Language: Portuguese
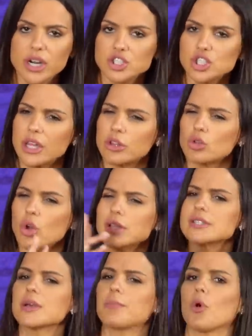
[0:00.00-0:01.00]
grande e tem
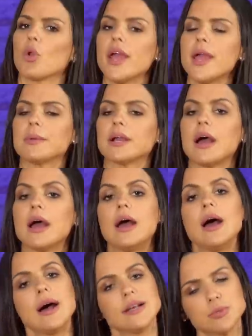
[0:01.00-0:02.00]
toda essa polêmica,
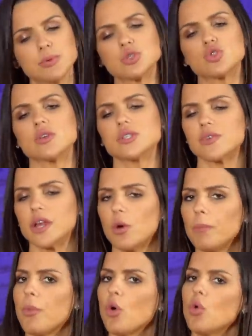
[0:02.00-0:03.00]
as pessoas
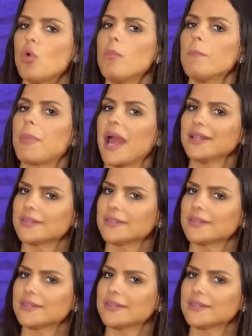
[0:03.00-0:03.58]
ficam um pouco com o pé